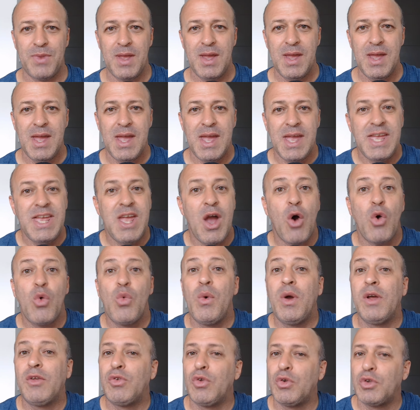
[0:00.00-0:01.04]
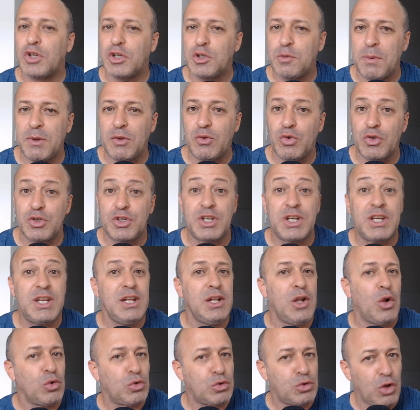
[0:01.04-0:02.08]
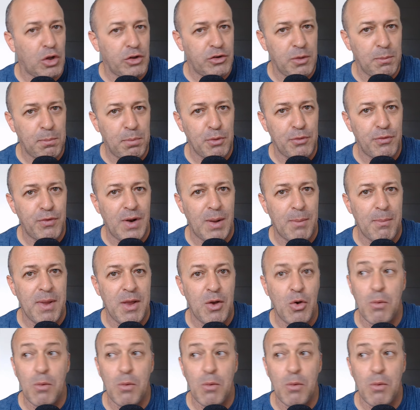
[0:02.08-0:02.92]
e algumas outras pessoas que não torcem para o Flamengo,